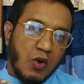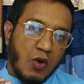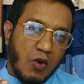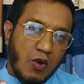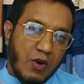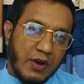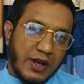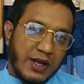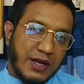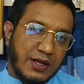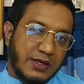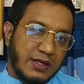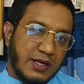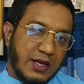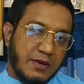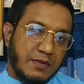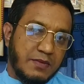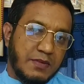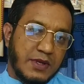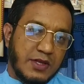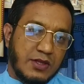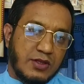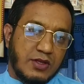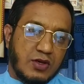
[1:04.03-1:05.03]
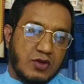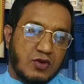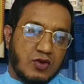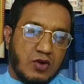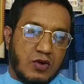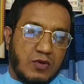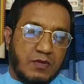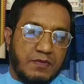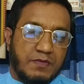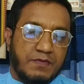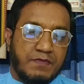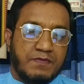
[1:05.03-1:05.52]
অনেকটাই
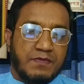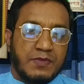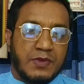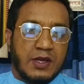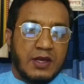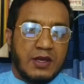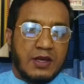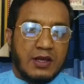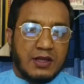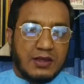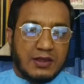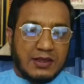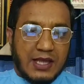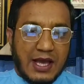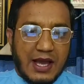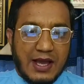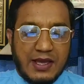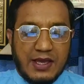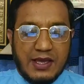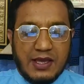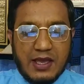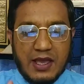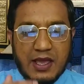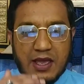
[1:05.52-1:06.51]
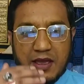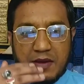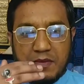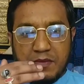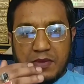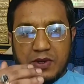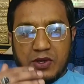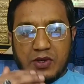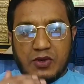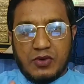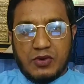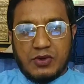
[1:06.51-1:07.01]
ব্যতিক্রম তাই এই
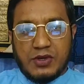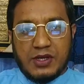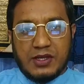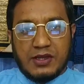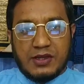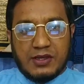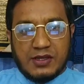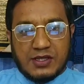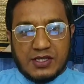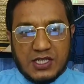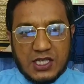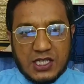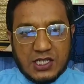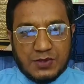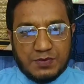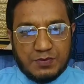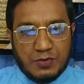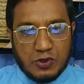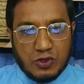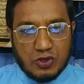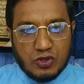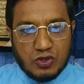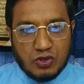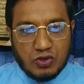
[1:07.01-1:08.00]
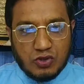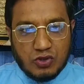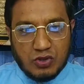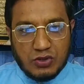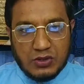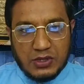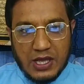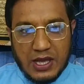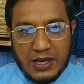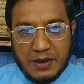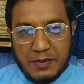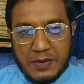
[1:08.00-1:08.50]
ভিডিওটি শেষ পর্যন্ত
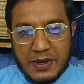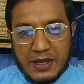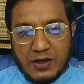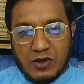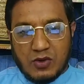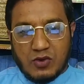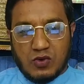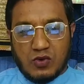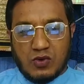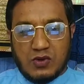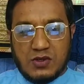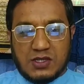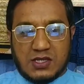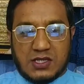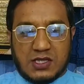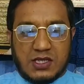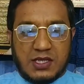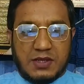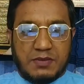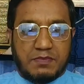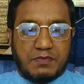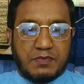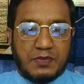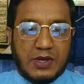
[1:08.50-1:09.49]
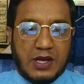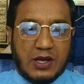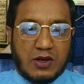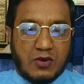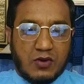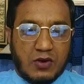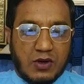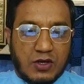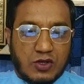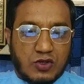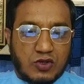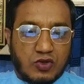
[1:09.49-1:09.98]
দেখবেন কোন স্ক্রিপ্ট না
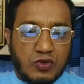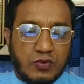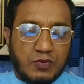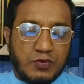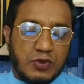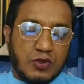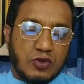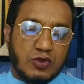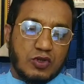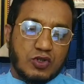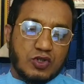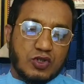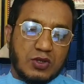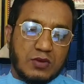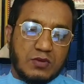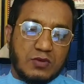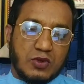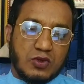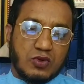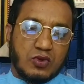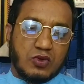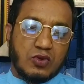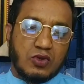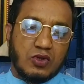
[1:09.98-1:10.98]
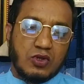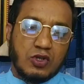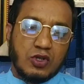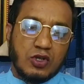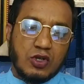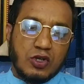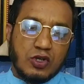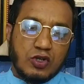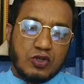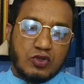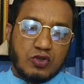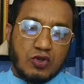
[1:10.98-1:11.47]
করে সুপ্রিয় দর্শক বন্ধু
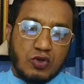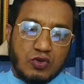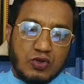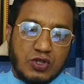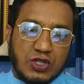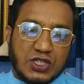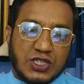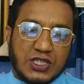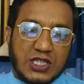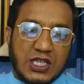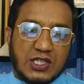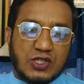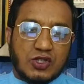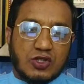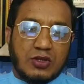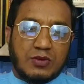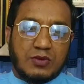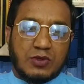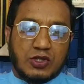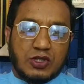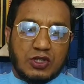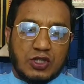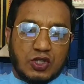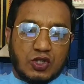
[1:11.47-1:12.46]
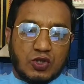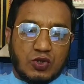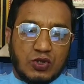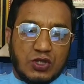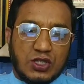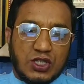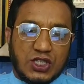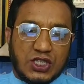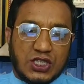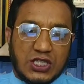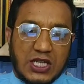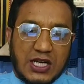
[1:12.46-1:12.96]
জ্যোতিষ শাস্ত্র মতে
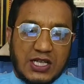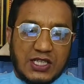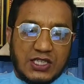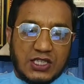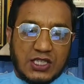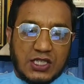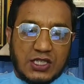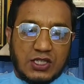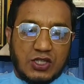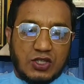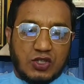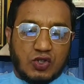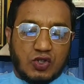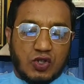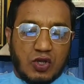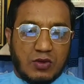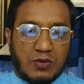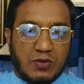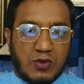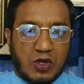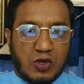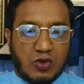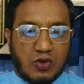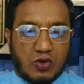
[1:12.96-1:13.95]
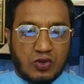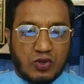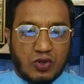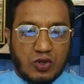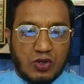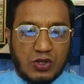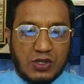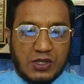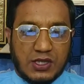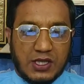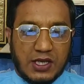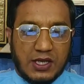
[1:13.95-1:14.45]
শনির সাড়ে সাতির
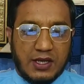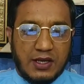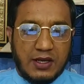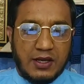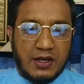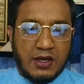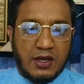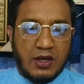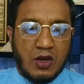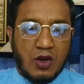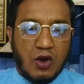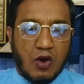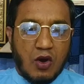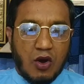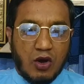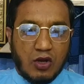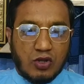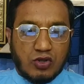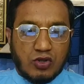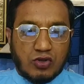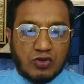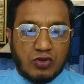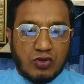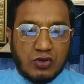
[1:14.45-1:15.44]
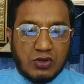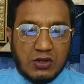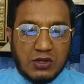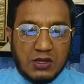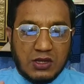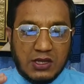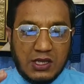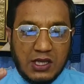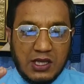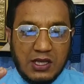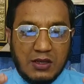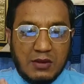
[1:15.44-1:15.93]
জন্মকুণ্ডলিতে অন্তত
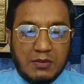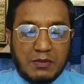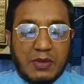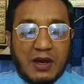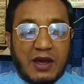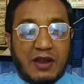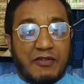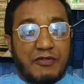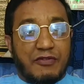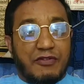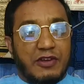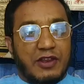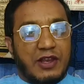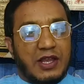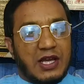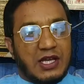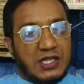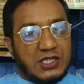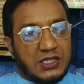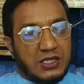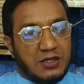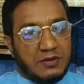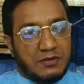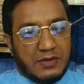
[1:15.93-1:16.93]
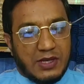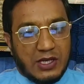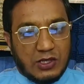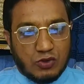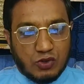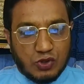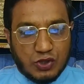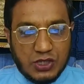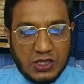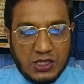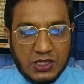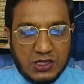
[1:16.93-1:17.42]
তিনবার ফিরে আসে
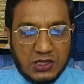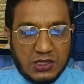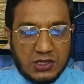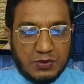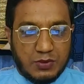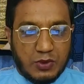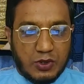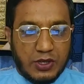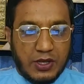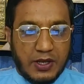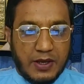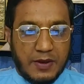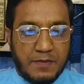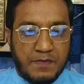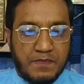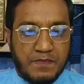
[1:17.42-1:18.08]
মানুষের জীবনে